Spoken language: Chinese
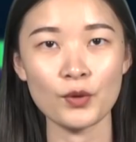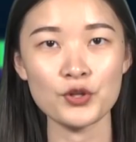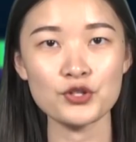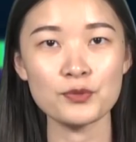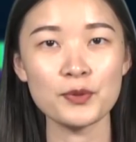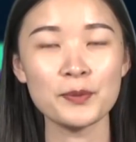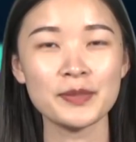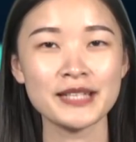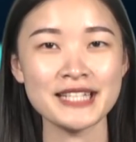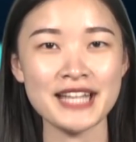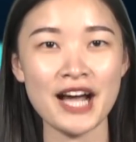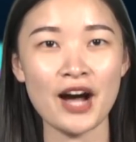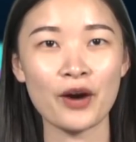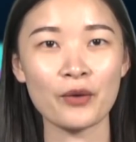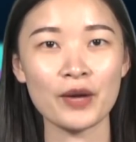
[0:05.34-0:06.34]
观众朋友们，大
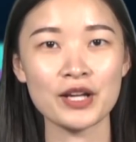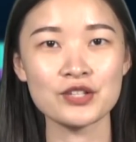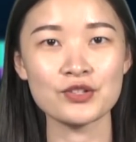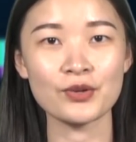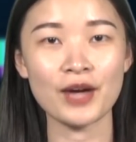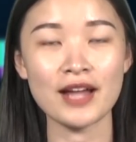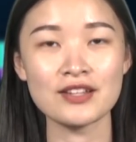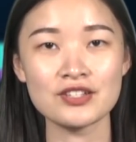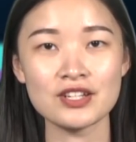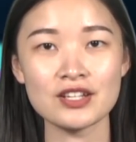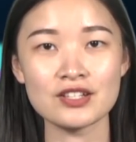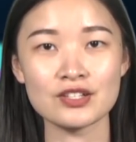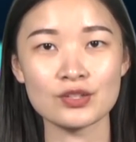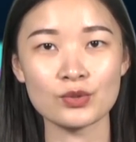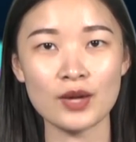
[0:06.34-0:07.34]
家好，欢迎收看这一
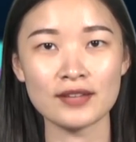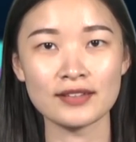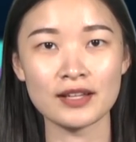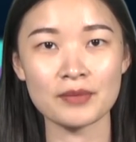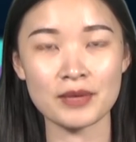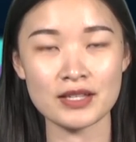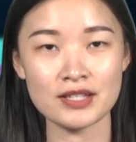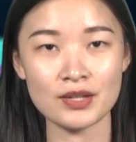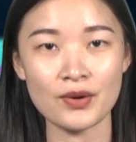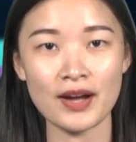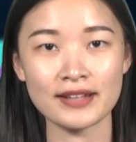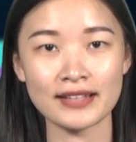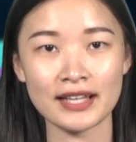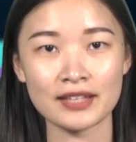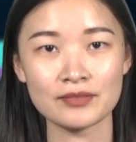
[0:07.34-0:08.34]
时段的《明镜
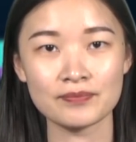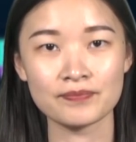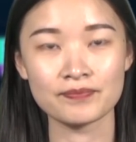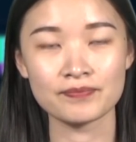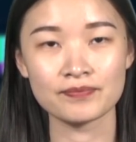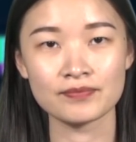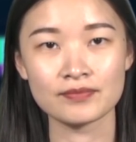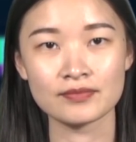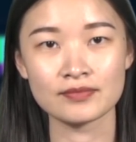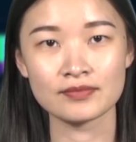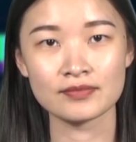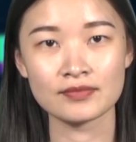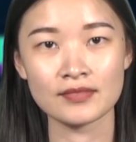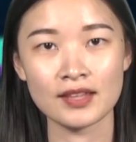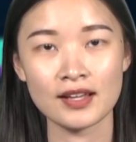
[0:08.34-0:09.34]
快点》。
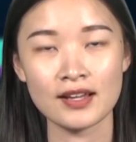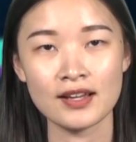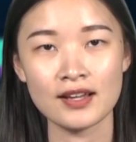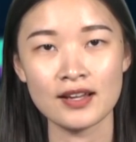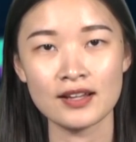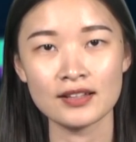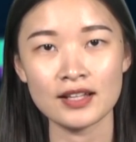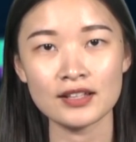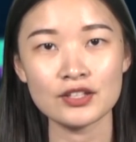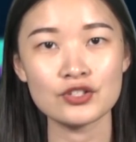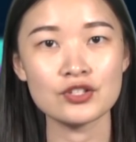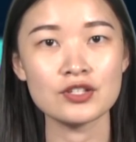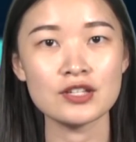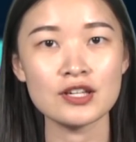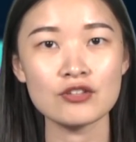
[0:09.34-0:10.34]
当地
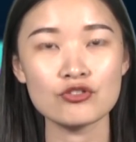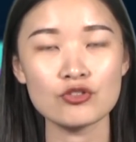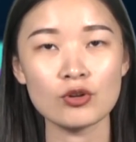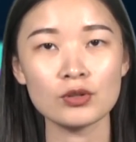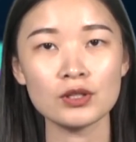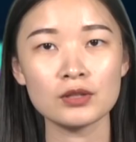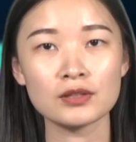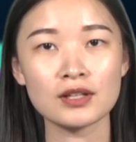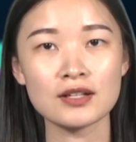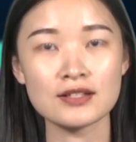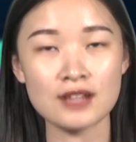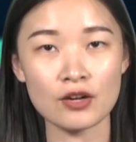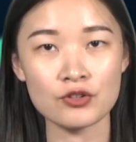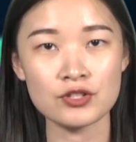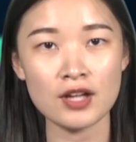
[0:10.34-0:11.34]
时间周六的
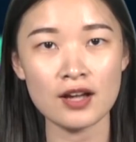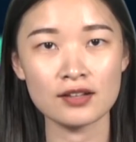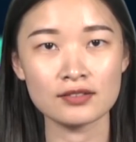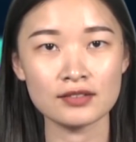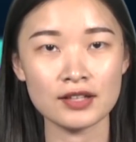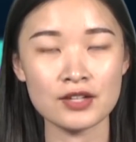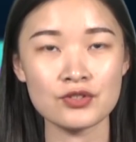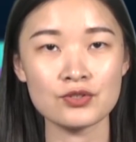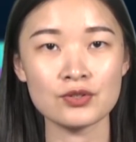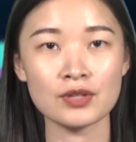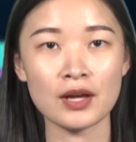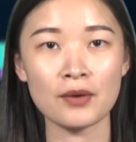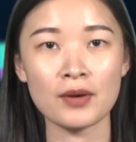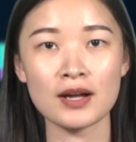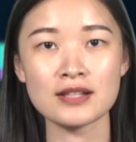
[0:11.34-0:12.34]
早上，根据《
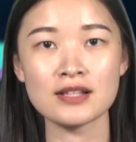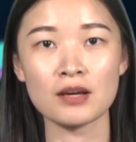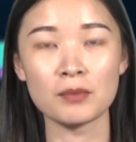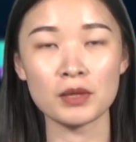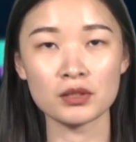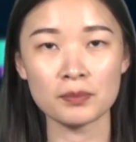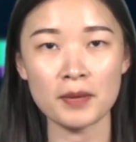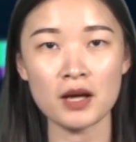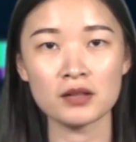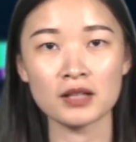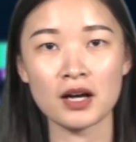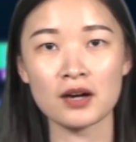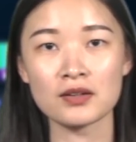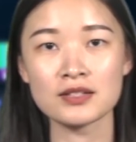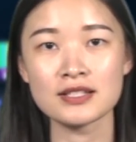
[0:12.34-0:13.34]
南华早报》的报
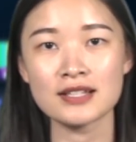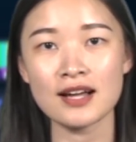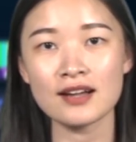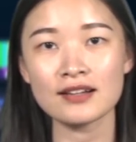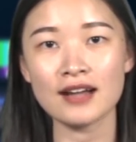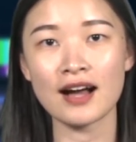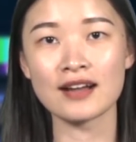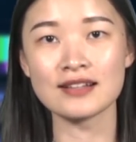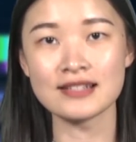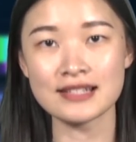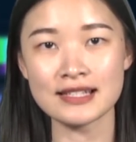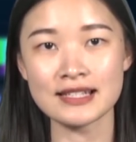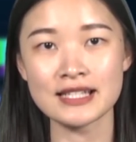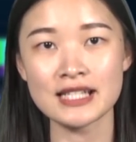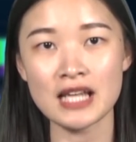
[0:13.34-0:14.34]
道，香港
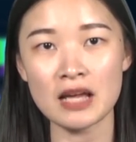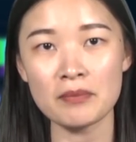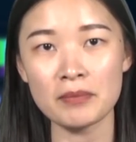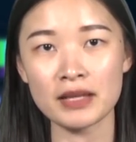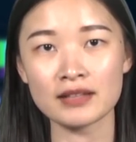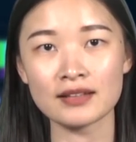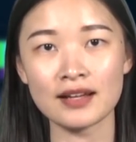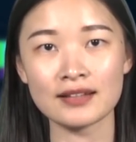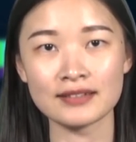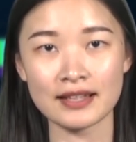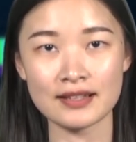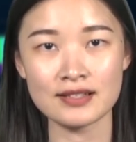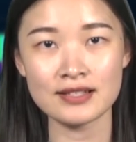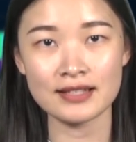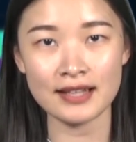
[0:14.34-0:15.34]
几千名的
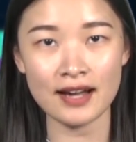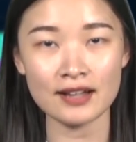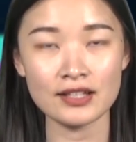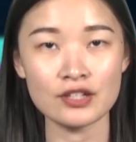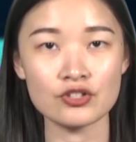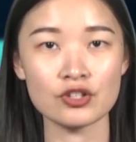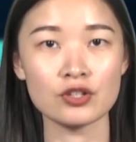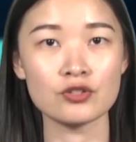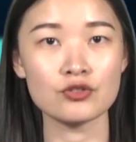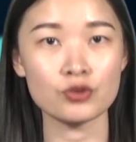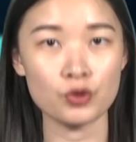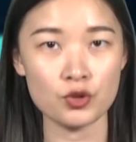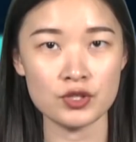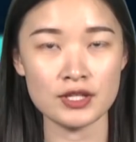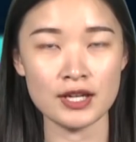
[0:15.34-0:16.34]
年轻抗议者
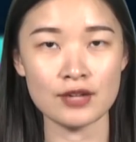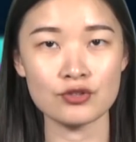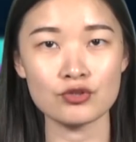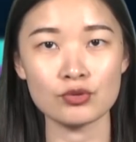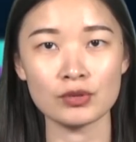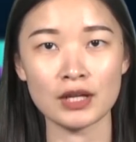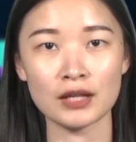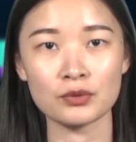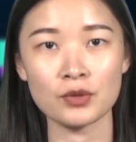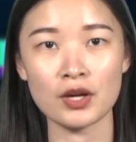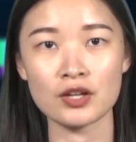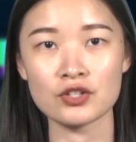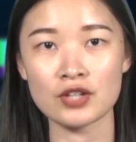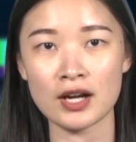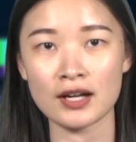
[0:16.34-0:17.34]
终于结束了
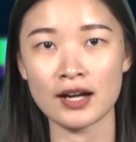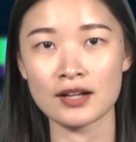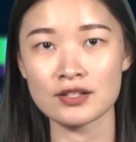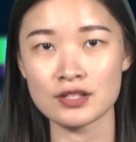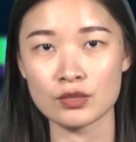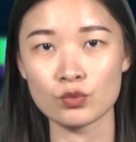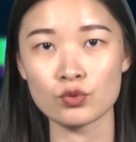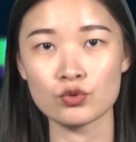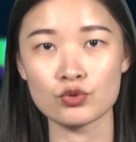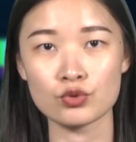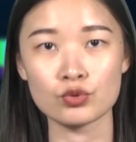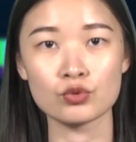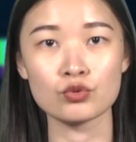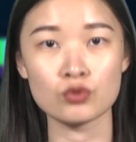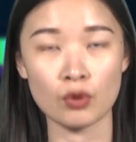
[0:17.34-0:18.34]
对香港警务
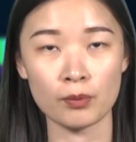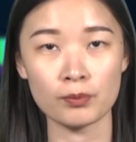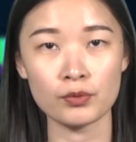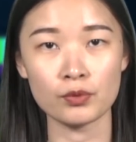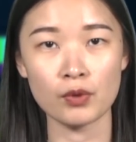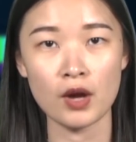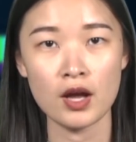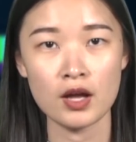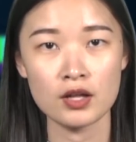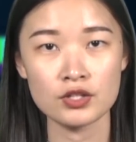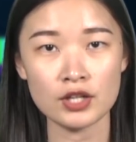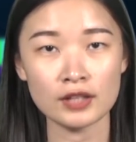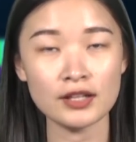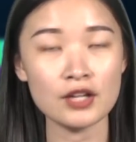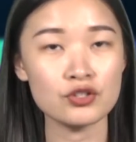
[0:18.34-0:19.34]
处总部
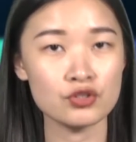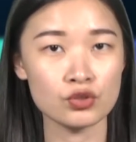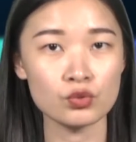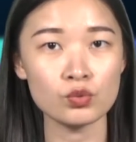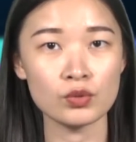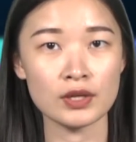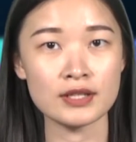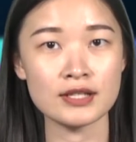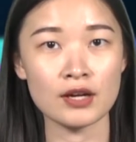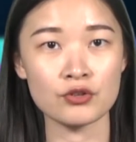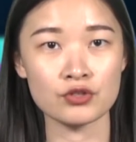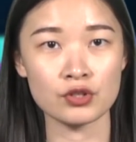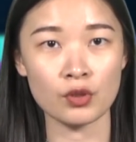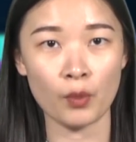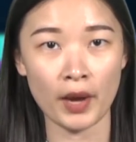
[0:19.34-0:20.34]
长达十五个小
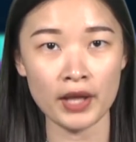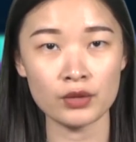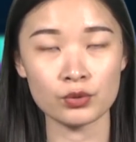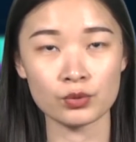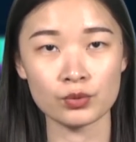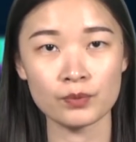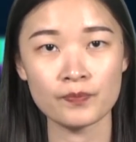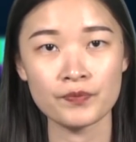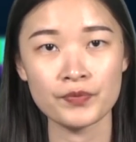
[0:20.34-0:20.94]
时的围堵。